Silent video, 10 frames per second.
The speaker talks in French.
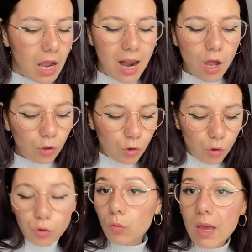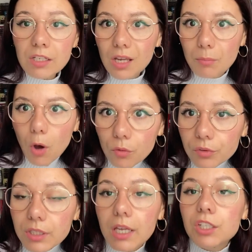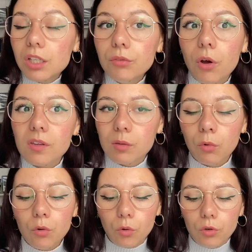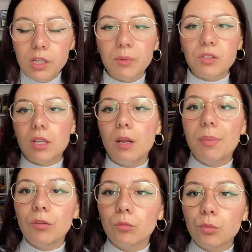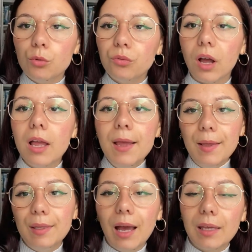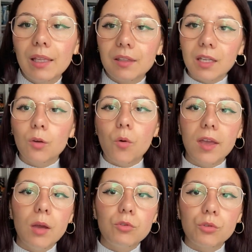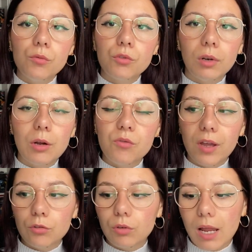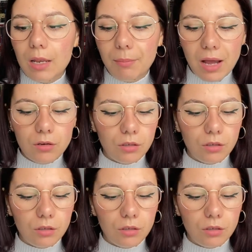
Alors que de base, j'avais pas envie d'acheter forcément le relier parce qu'il est pas non plus... Enfin, il y a rien d'incroyable, je trouve, sur la couverture. Elle est pas...